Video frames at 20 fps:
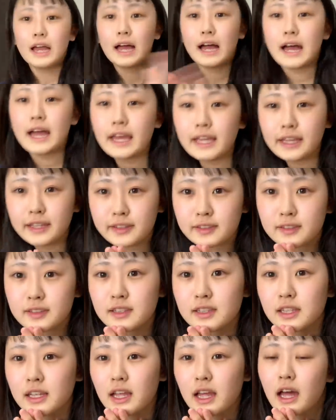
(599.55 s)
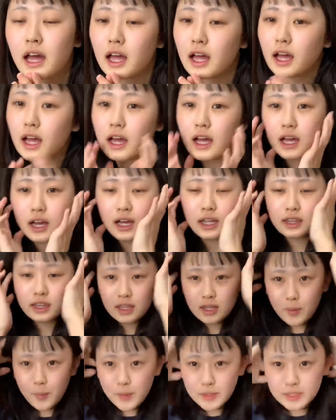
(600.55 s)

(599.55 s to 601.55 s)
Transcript: はい上がってきまし